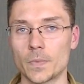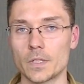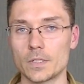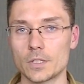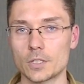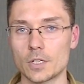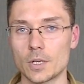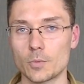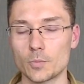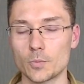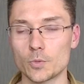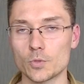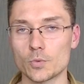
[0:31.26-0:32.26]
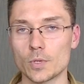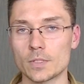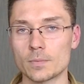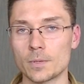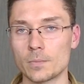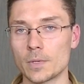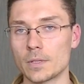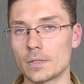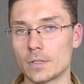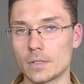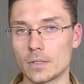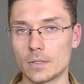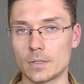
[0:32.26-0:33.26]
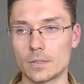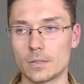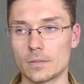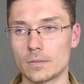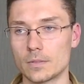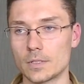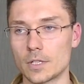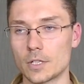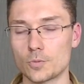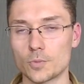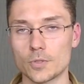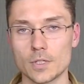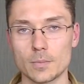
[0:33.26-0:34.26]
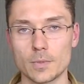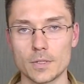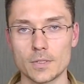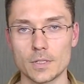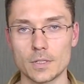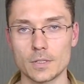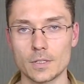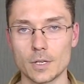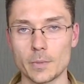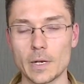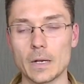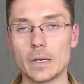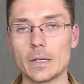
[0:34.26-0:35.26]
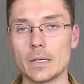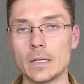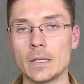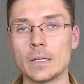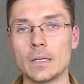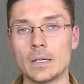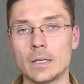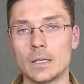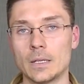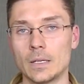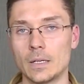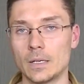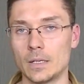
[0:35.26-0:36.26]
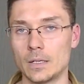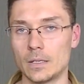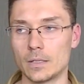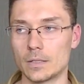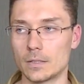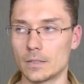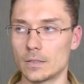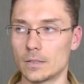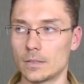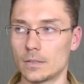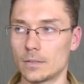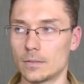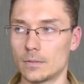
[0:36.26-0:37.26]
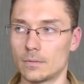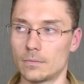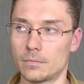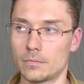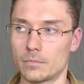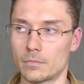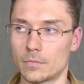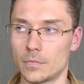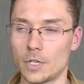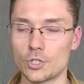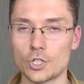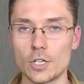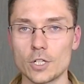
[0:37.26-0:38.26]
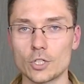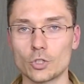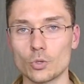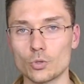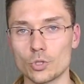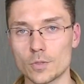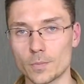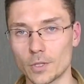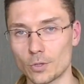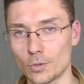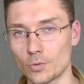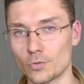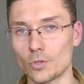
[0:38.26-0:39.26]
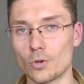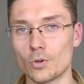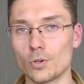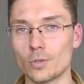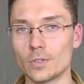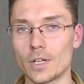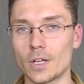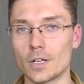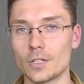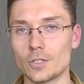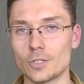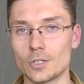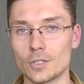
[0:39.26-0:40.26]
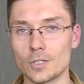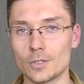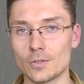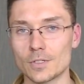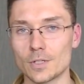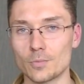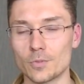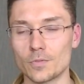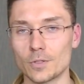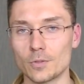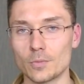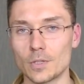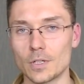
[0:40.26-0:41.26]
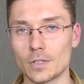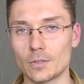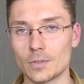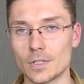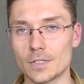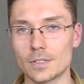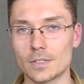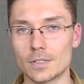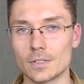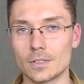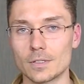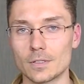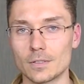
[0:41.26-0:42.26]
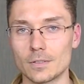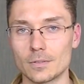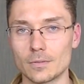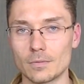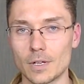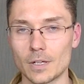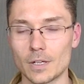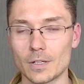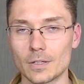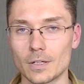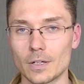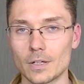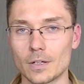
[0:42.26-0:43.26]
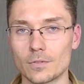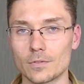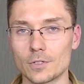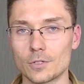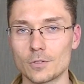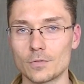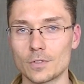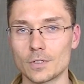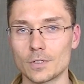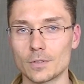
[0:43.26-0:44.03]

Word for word: I zaczynamy po prostu eksperymenty z jakiejś prostej balistyki terminalnej. E, jeżeli ktoś z patronów to ogląda, a jeszcze nie dostał powiadomienia, to jest e, ankieta, a właściwie